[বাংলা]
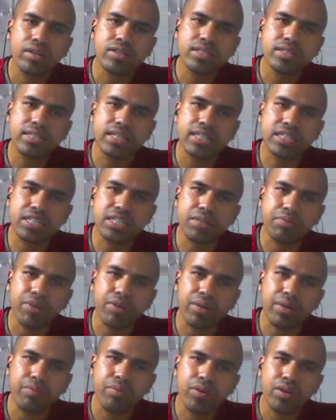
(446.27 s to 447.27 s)
সিক্সটি
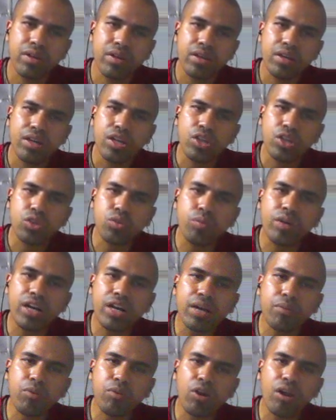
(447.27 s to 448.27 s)
ফাইভ তোমাকে
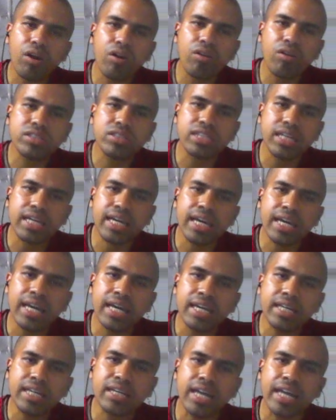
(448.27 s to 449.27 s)
বলা হলো যে এই
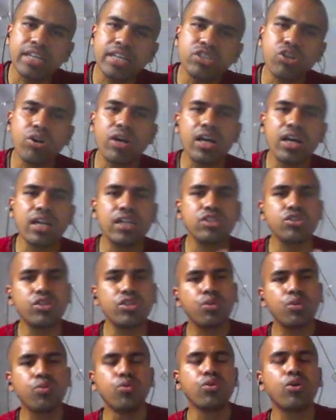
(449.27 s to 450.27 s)
এই সংখ্যাটা যদি
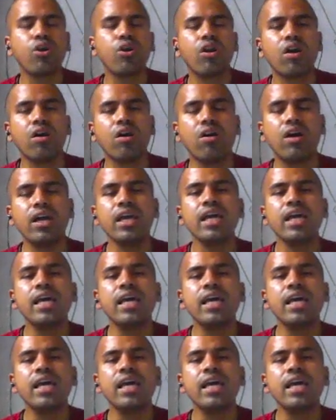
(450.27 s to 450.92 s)
গুণ করা হয়